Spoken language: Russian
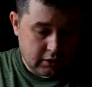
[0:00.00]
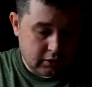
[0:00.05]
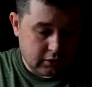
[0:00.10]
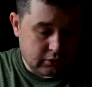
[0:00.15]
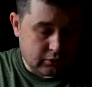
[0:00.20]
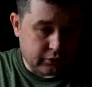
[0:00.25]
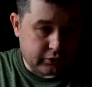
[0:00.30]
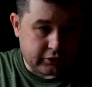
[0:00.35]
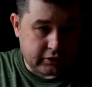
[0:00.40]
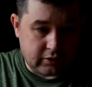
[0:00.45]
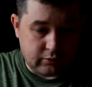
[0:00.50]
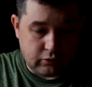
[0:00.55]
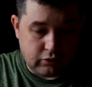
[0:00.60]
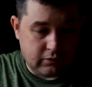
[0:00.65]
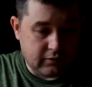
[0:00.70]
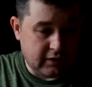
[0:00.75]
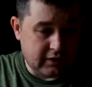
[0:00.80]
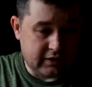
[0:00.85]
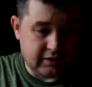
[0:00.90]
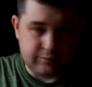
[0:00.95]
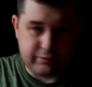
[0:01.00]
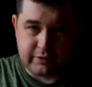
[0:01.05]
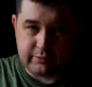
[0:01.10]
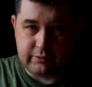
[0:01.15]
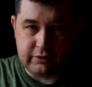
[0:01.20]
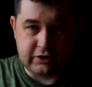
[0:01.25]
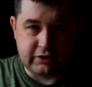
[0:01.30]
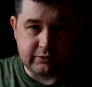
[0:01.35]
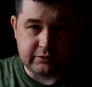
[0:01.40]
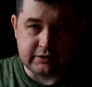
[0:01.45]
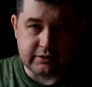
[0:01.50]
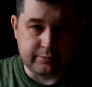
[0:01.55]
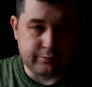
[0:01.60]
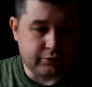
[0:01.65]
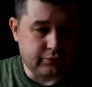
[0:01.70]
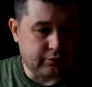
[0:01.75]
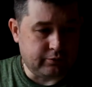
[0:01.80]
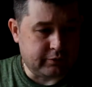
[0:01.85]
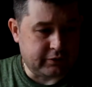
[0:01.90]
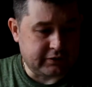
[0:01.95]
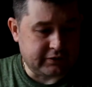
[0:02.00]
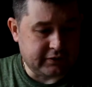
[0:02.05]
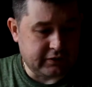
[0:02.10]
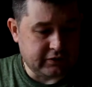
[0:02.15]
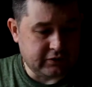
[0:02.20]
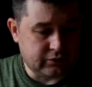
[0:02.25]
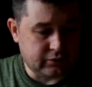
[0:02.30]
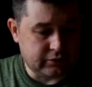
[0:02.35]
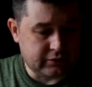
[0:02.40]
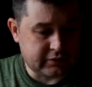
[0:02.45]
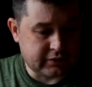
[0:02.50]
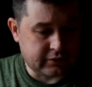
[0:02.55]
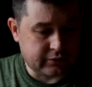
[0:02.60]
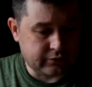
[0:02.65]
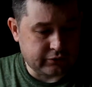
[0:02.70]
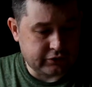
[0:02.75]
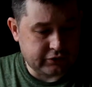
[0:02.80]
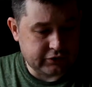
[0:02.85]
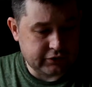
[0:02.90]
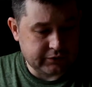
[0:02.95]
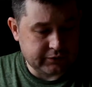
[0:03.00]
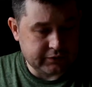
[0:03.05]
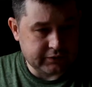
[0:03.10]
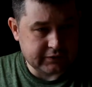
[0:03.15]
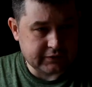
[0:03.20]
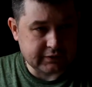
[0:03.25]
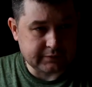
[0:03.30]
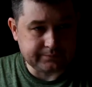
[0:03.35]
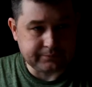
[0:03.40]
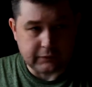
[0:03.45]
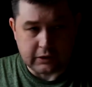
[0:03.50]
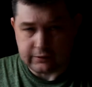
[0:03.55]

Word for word: Коротко буквально пробежимся по производителю сокровищ Тифлиса.